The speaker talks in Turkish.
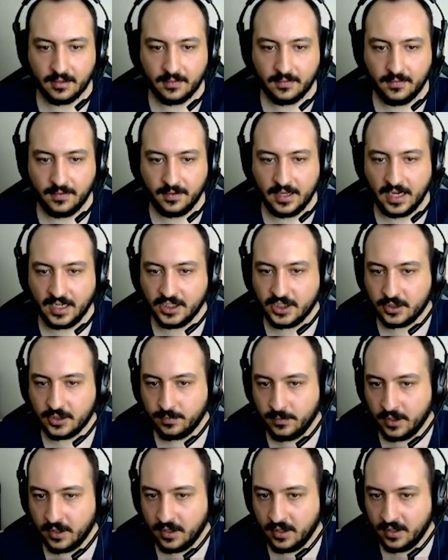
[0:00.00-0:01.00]
Flash
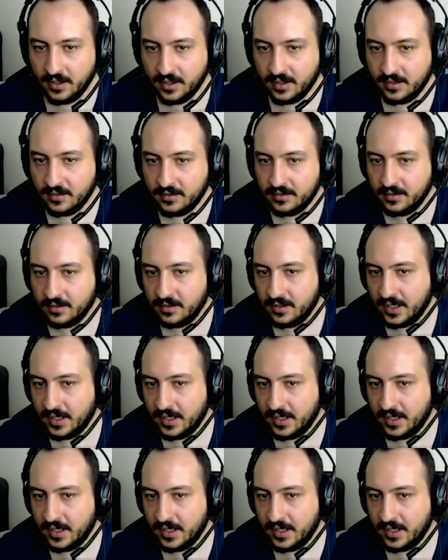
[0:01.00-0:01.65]
böyle atılır